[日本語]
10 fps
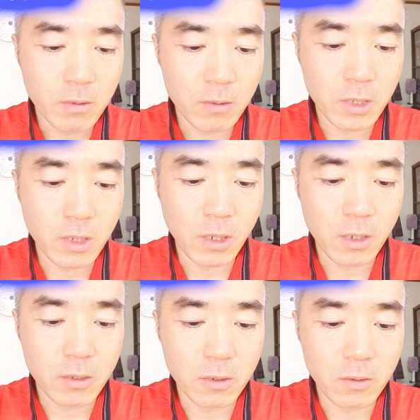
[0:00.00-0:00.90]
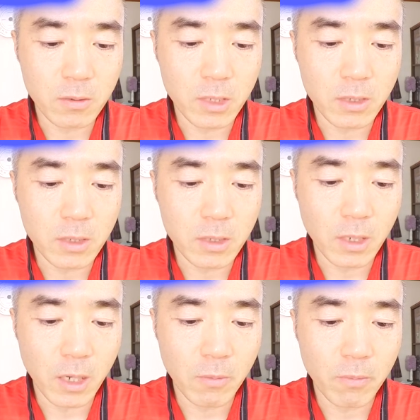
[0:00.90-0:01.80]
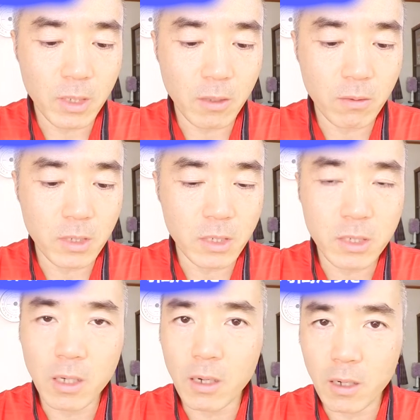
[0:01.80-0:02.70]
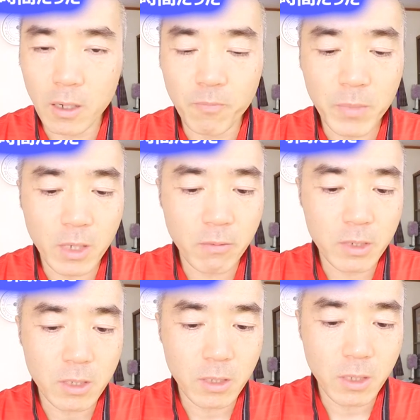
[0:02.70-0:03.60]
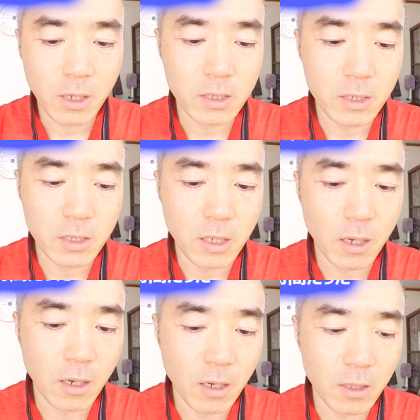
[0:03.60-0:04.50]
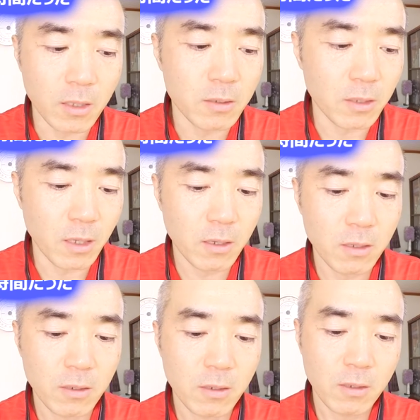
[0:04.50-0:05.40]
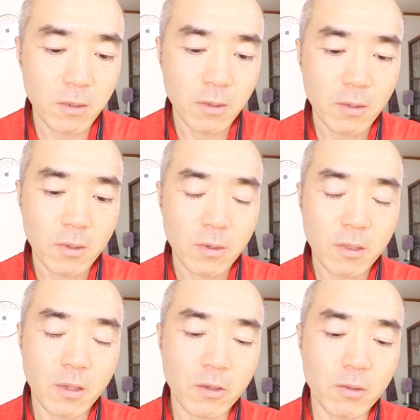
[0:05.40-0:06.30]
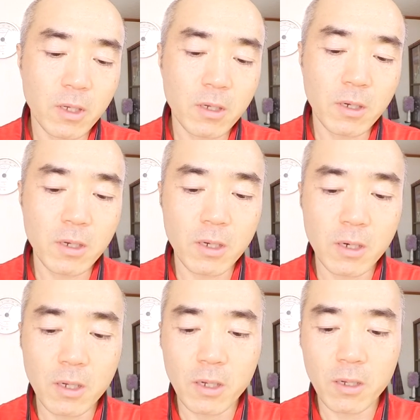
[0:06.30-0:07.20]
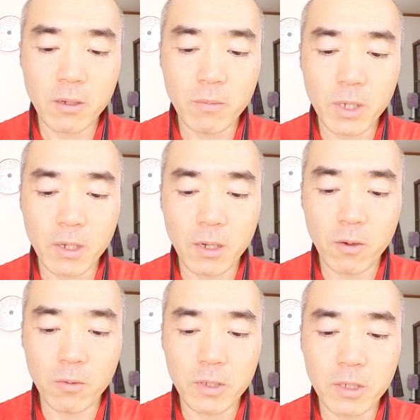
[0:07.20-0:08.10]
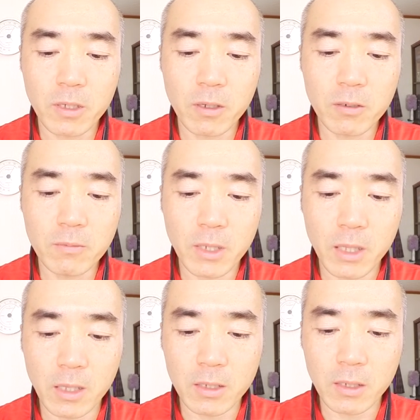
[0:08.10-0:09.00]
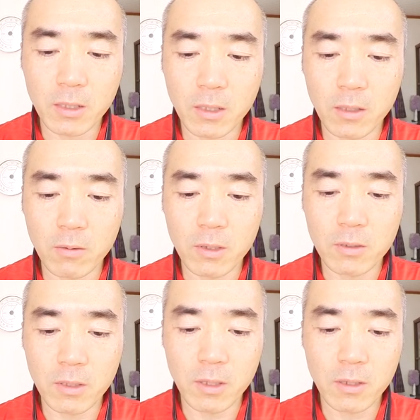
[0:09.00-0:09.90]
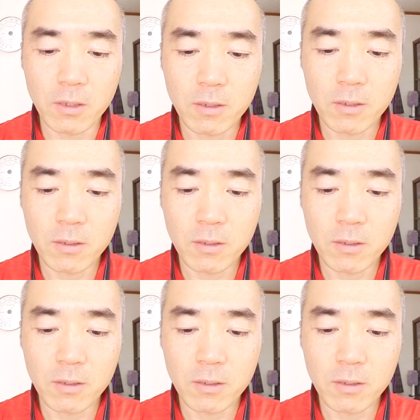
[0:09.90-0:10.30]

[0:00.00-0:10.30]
9時から11時半までの2時間半、合わせて8時間半ですね。夜中から、まあ、お昼まで寝ちゃったってとこですね。